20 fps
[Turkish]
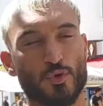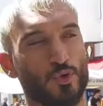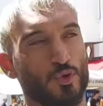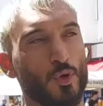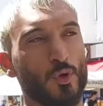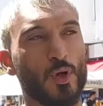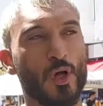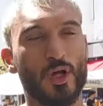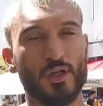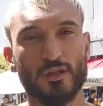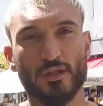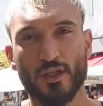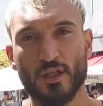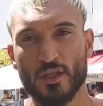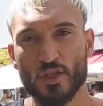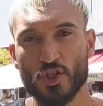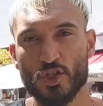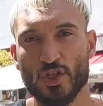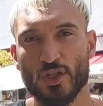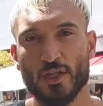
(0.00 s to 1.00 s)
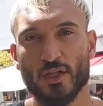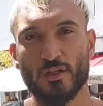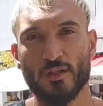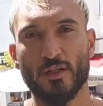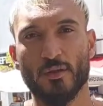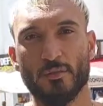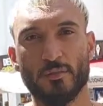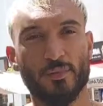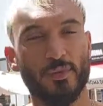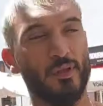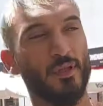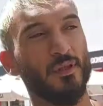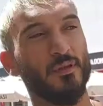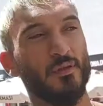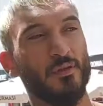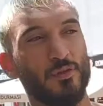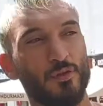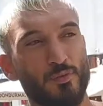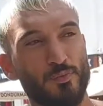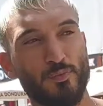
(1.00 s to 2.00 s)
sokakta yaşayarak da bin,
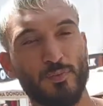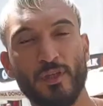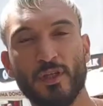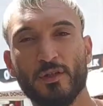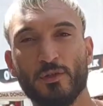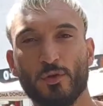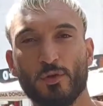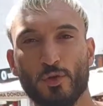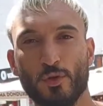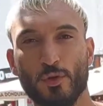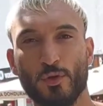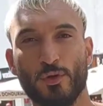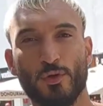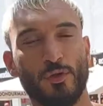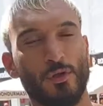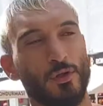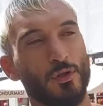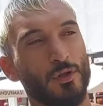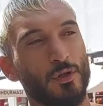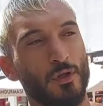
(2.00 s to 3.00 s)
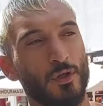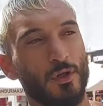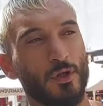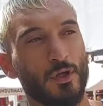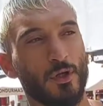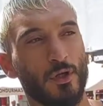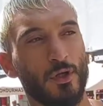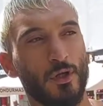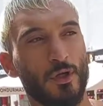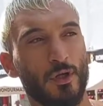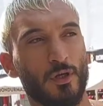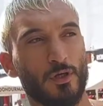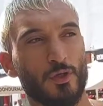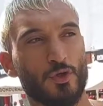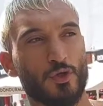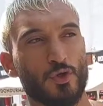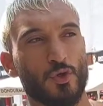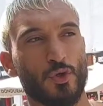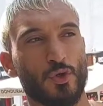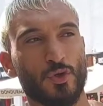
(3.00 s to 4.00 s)
bir türlü e,
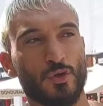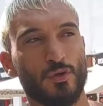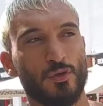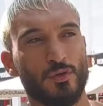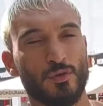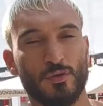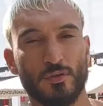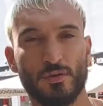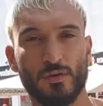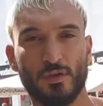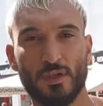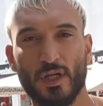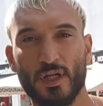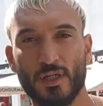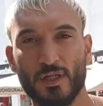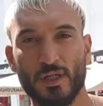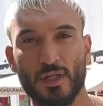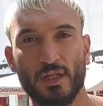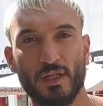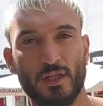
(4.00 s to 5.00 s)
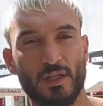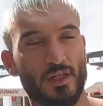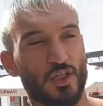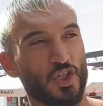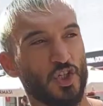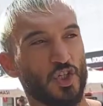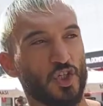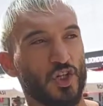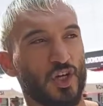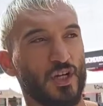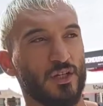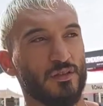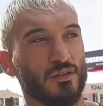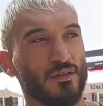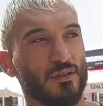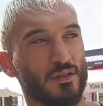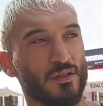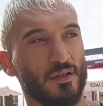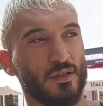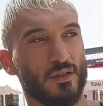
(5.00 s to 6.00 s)
sorunlarla yaşayan
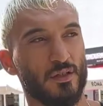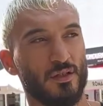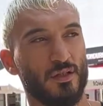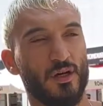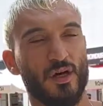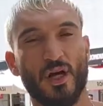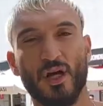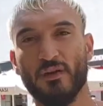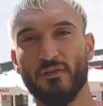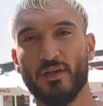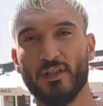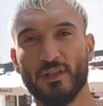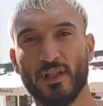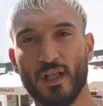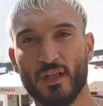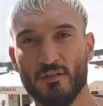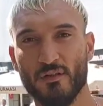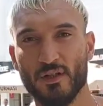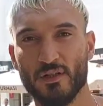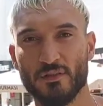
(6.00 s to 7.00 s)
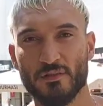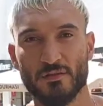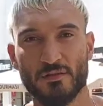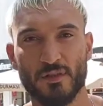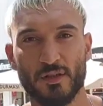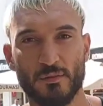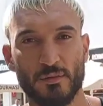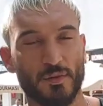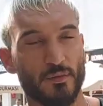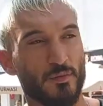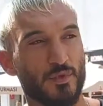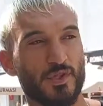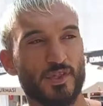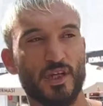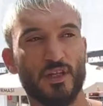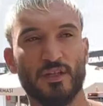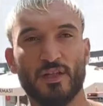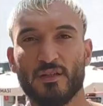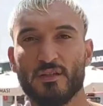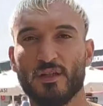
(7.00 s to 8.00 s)
e, hayvanlar var. Ne bileyim
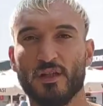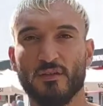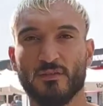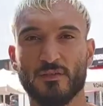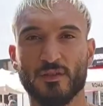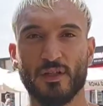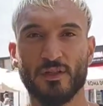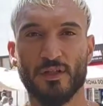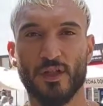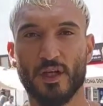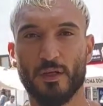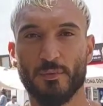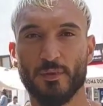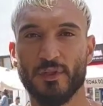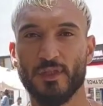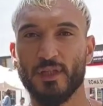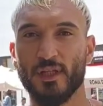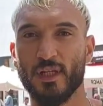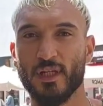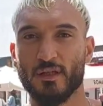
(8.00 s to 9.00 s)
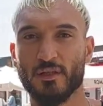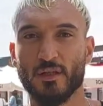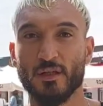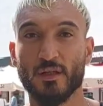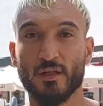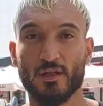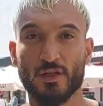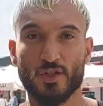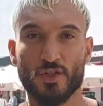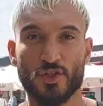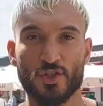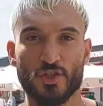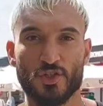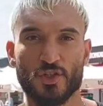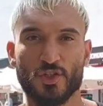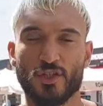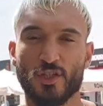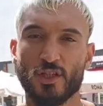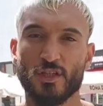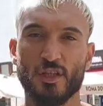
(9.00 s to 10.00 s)
insanlar tarafından darp edilen,
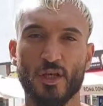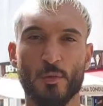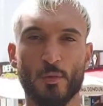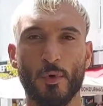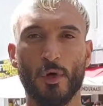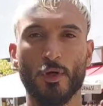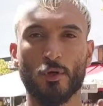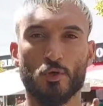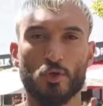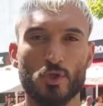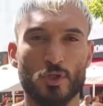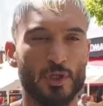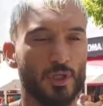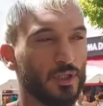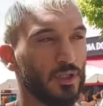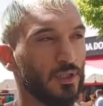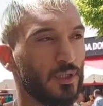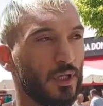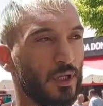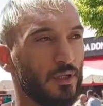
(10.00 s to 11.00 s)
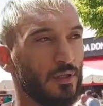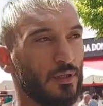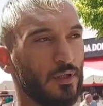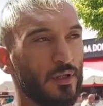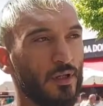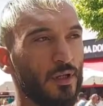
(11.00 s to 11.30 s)
şiddete maruz kalınan,